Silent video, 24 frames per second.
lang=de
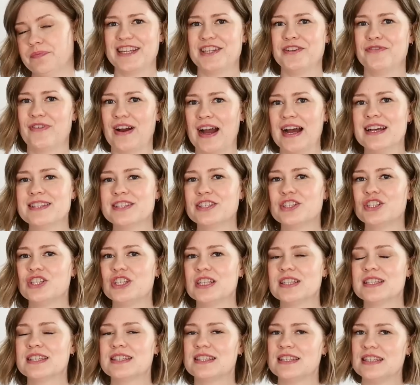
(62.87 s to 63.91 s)
Die weiße
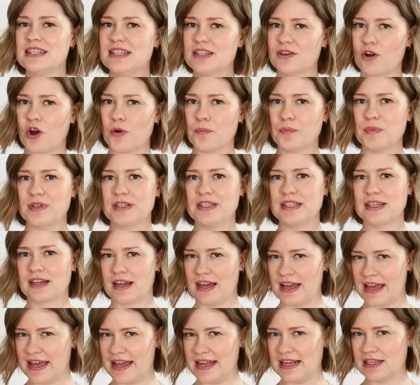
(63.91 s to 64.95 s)
Jeans, die kommt mit ihrer
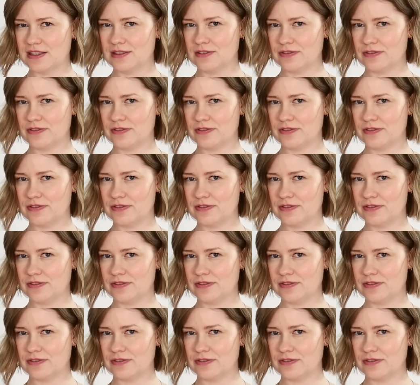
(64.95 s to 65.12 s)
hellen